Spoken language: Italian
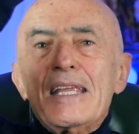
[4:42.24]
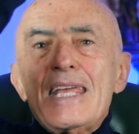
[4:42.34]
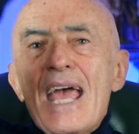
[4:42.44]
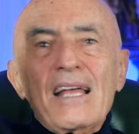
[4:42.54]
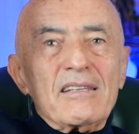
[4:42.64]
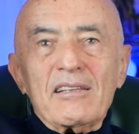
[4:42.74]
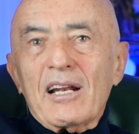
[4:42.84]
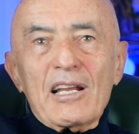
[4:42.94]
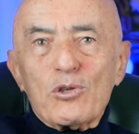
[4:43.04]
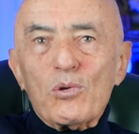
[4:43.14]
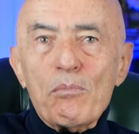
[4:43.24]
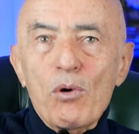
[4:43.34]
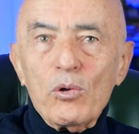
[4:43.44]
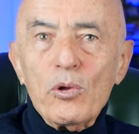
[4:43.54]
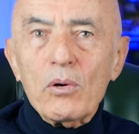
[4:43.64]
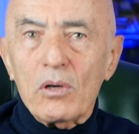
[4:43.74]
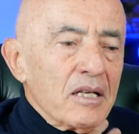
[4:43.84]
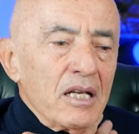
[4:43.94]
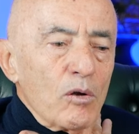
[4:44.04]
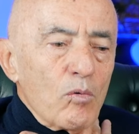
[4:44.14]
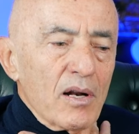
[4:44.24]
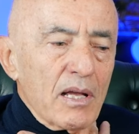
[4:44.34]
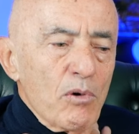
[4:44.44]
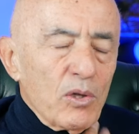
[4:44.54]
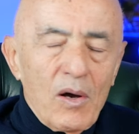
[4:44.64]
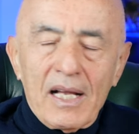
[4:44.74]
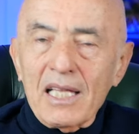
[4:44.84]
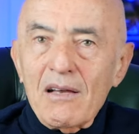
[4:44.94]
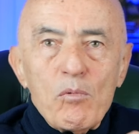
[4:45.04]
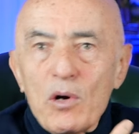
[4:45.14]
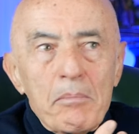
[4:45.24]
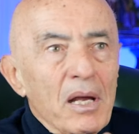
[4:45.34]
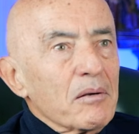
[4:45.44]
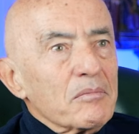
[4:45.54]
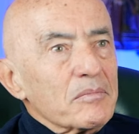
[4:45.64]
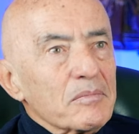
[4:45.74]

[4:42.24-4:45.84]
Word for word: niente del resto del mondo. E in un qualche modo accadeva pure a me.